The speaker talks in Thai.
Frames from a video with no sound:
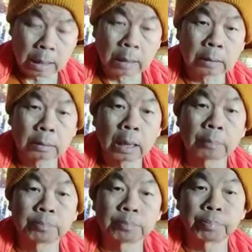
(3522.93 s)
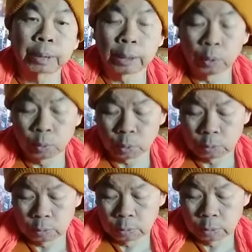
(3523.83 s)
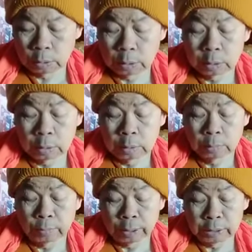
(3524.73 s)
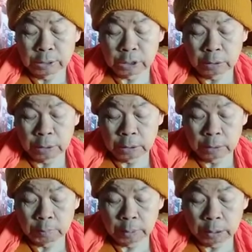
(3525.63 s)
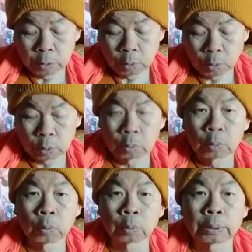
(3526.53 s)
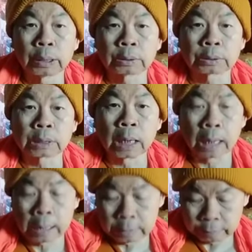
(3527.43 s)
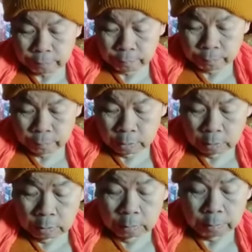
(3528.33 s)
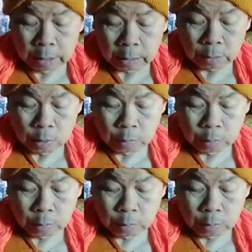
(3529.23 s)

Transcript: รณประโยชน์ เว้นสิ่งที่มีโทษโหดยั่งสา ประก